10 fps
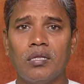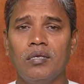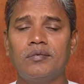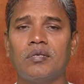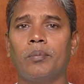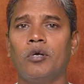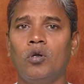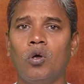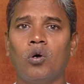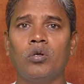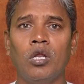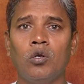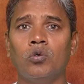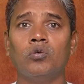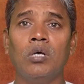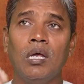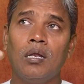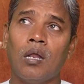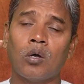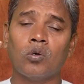అదే సమయంలో నేను
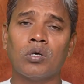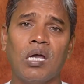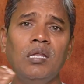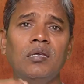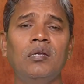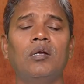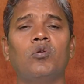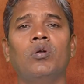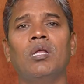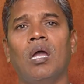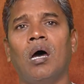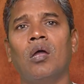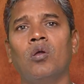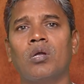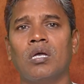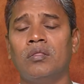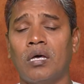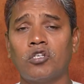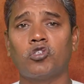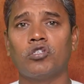నాకు కలిగినటువంటి ఆ యొక్క
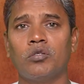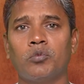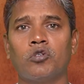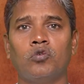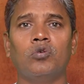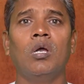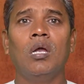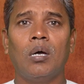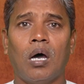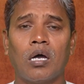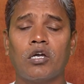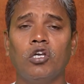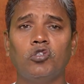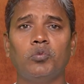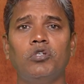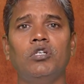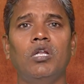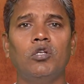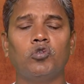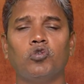దర్శనమును ఆకాశం నుండి
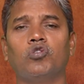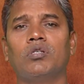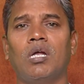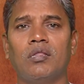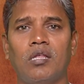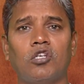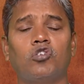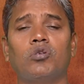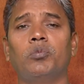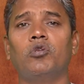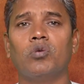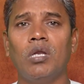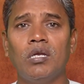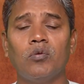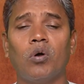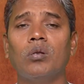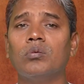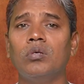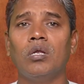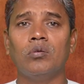నేను చూసిన ఆ దర్శనమునకు నేటి
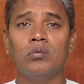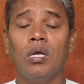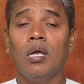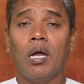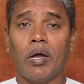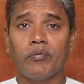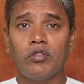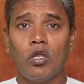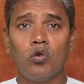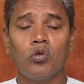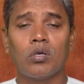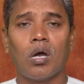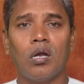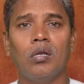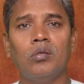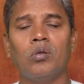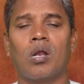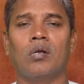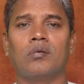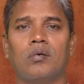వరకు నేను అవిధేయును కాలేదు
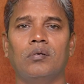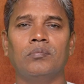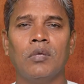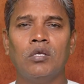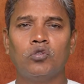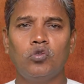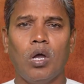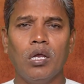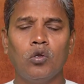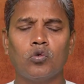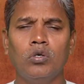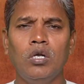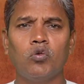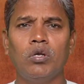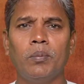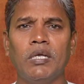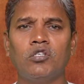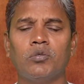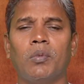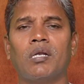అని అంటాడు సో ఆయనకున్నటువంటి
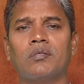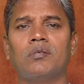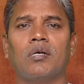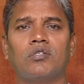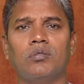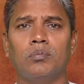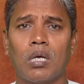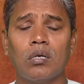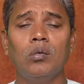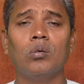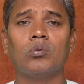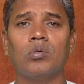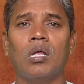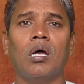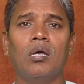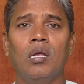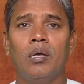మంచి మనసాక్షి మనలో కూడా